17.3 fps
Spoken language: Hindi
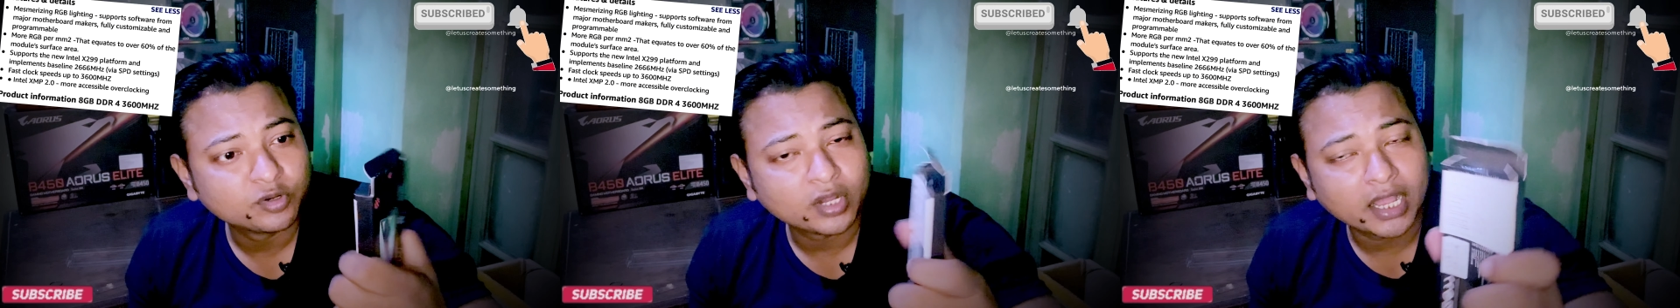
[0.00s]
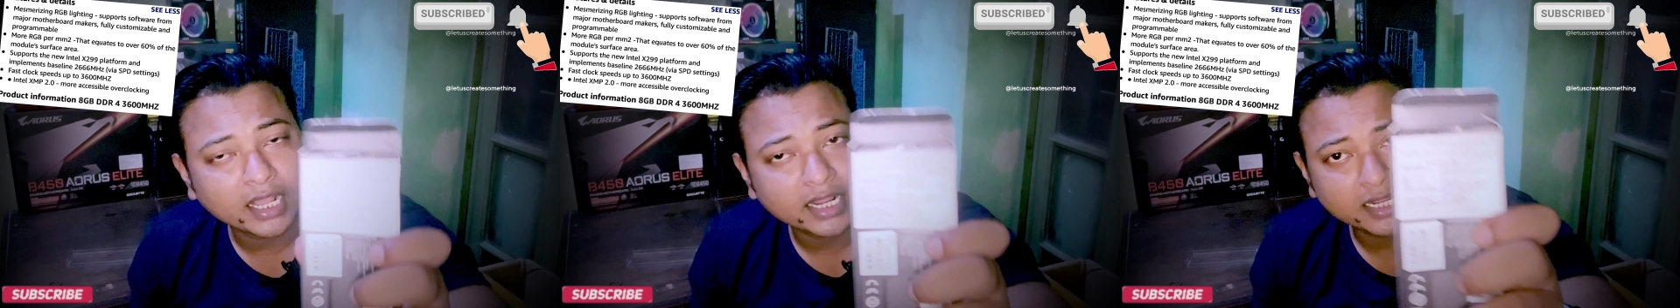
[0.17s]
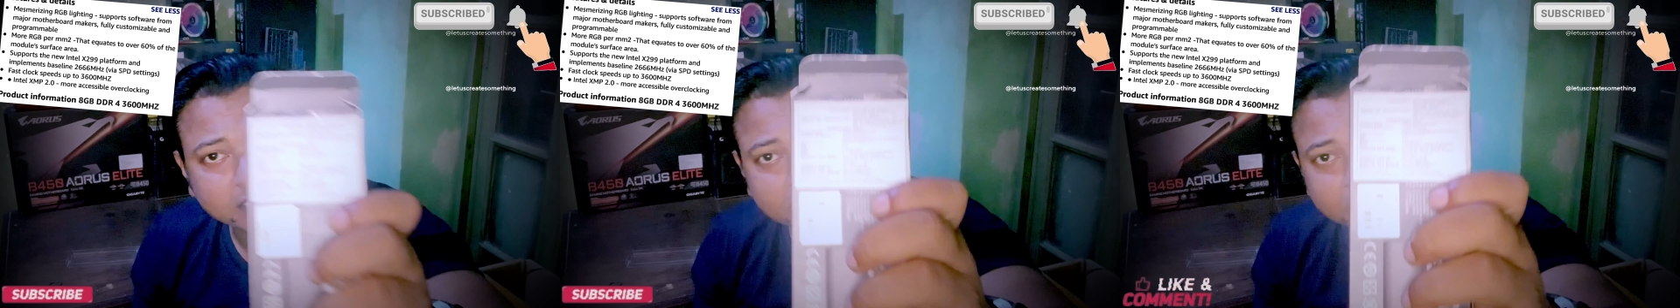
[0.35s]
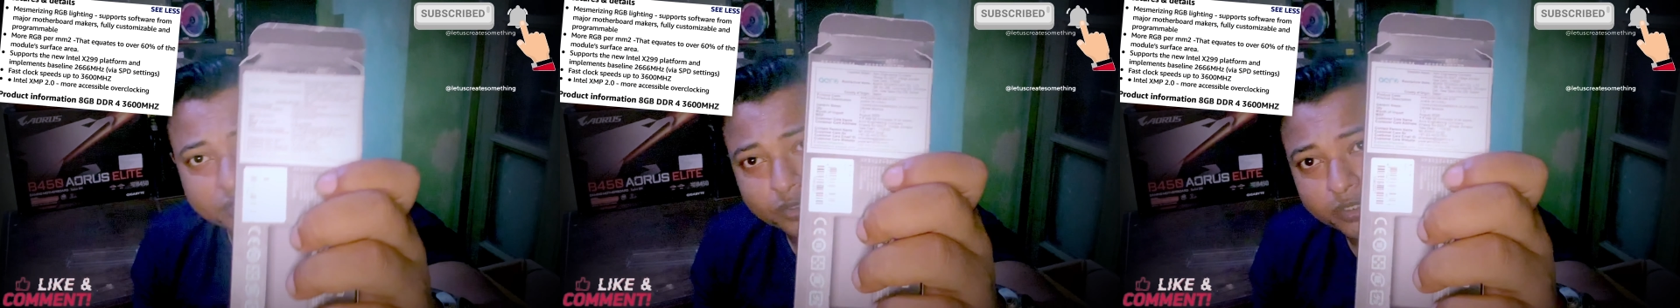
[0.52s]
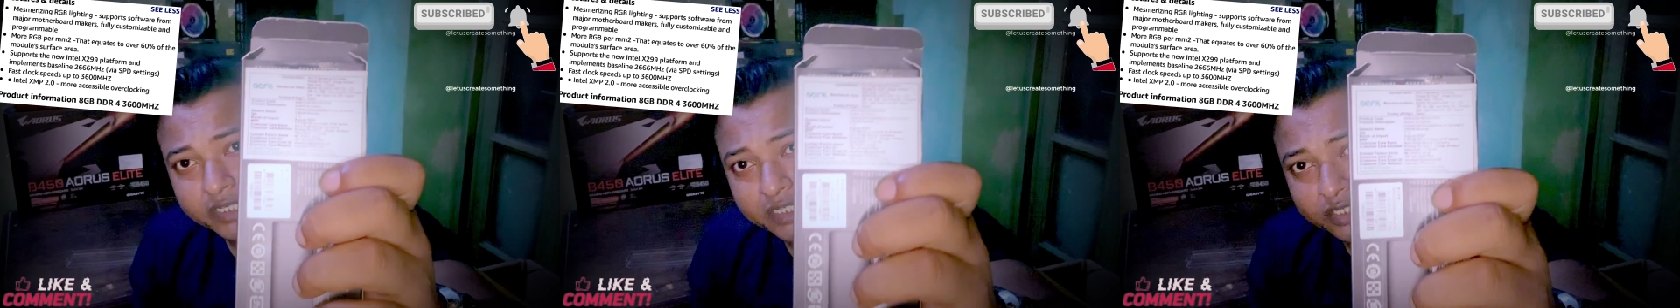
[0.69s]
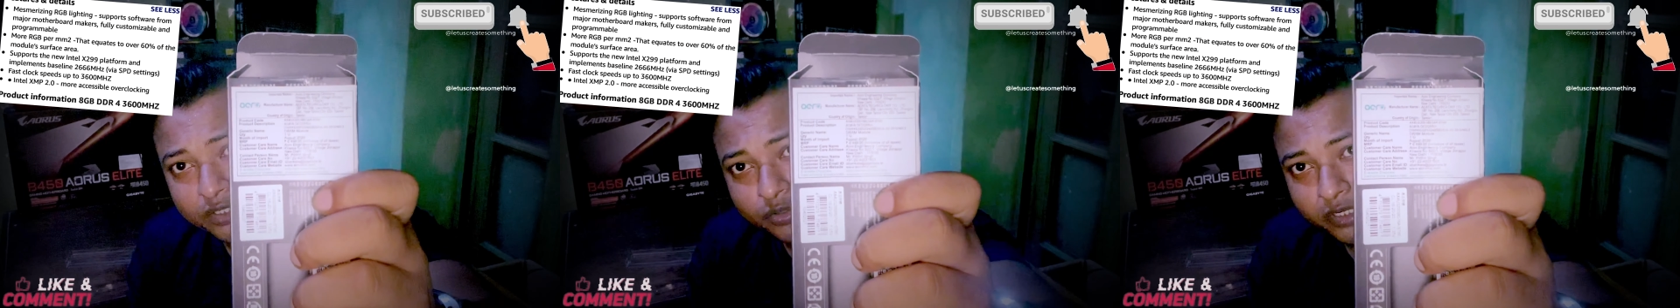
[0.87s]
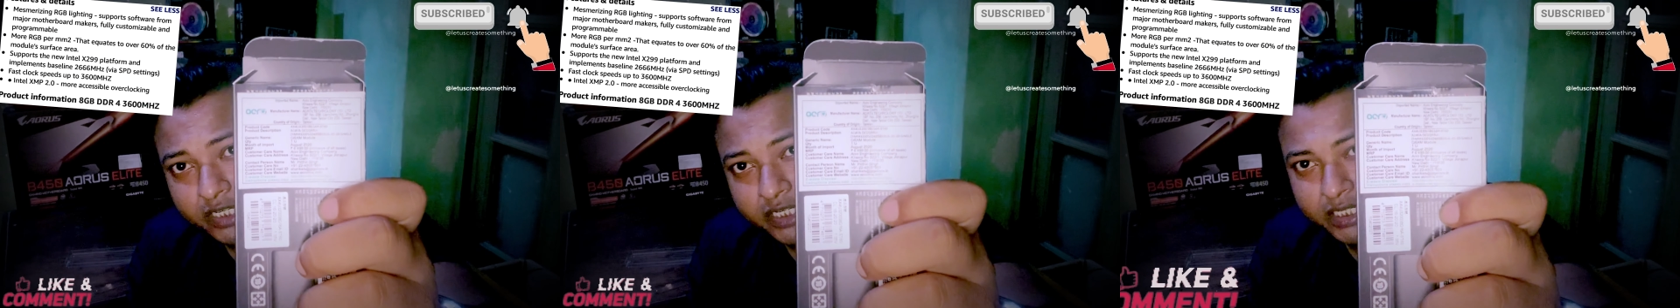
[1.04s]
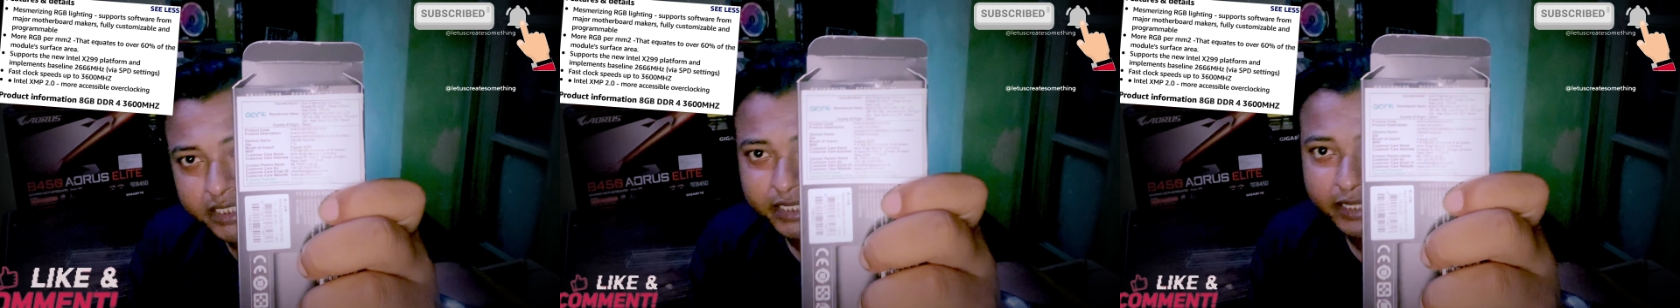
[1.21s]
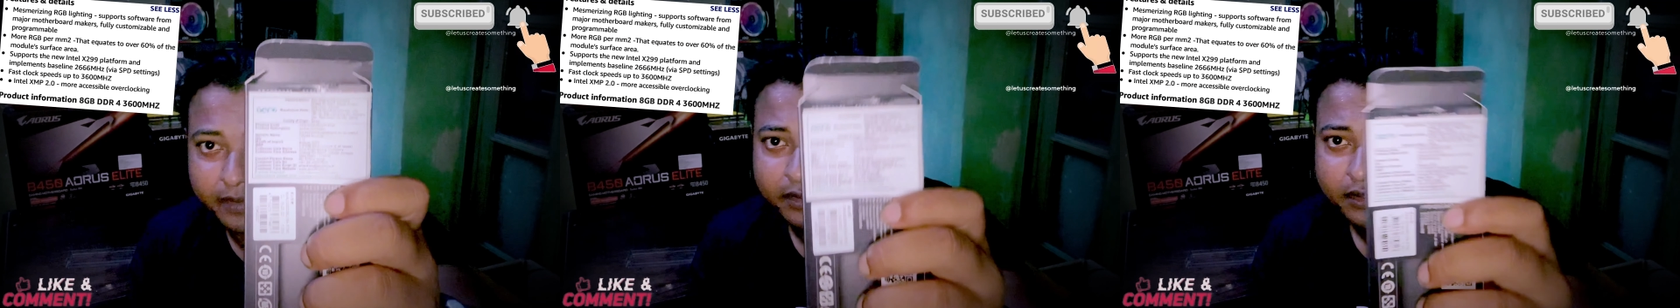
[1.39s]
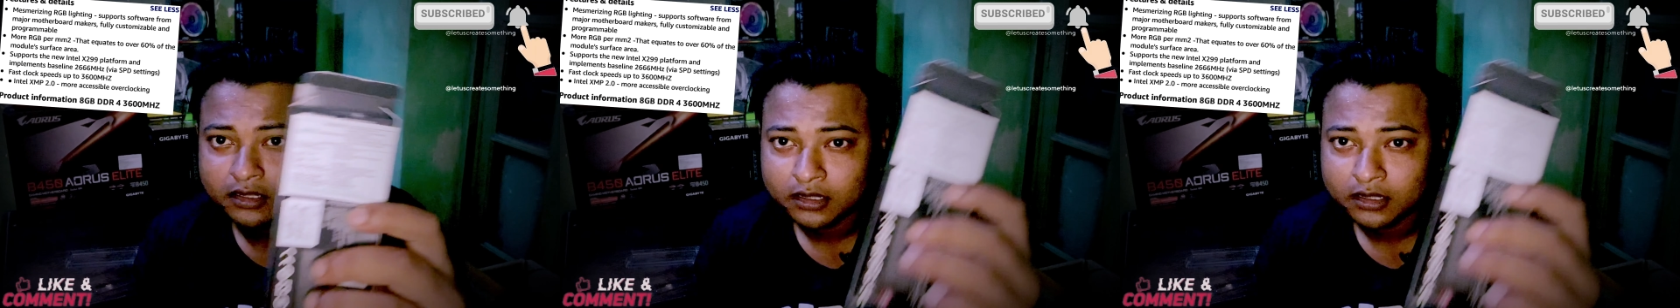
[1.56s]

वो अगस्त ट्वेंटी है